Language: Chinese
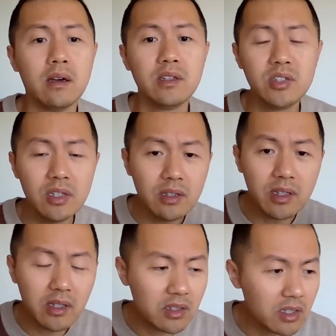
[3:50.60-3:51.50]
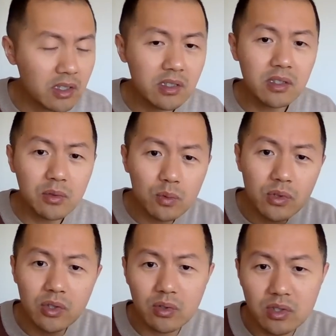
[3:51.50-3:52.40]
今年一季度
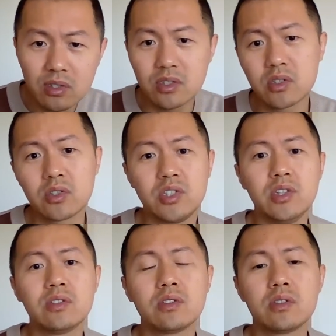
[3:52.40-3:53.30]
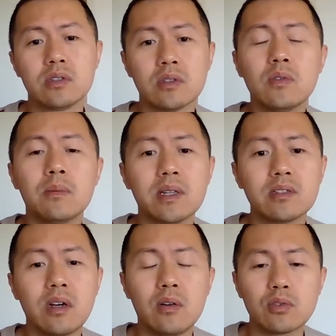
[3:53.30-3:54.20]
就是试金石，我们
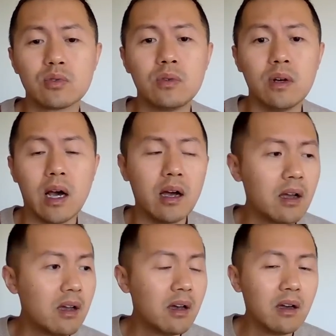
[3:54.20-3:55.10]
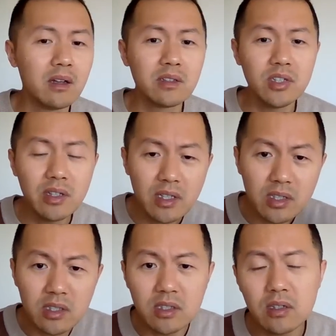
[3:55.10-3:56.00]
早说了，今年
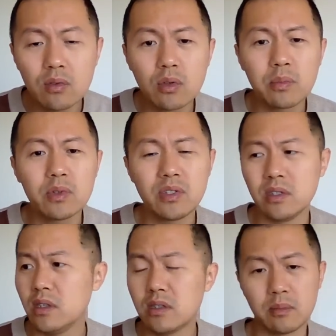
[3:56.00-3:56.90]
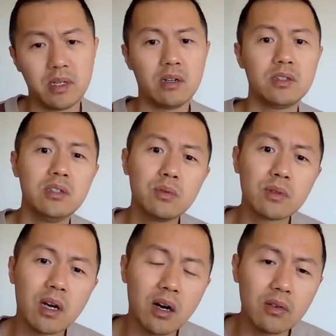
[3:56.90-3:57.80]
一季度都不行，你怎么二季度
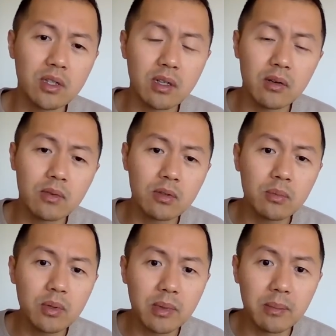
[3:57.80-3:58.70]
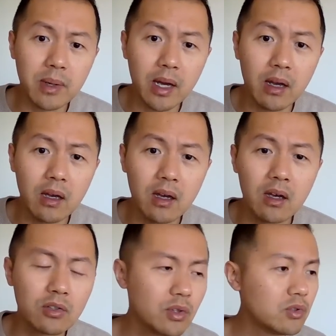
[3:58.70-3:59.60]
能好起来？我都不明白。
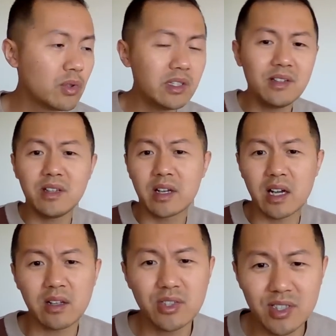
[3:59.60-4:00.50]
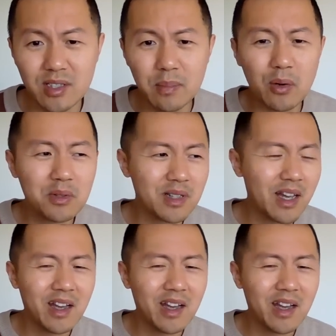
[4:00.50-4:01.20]
所以最近你看到西包子，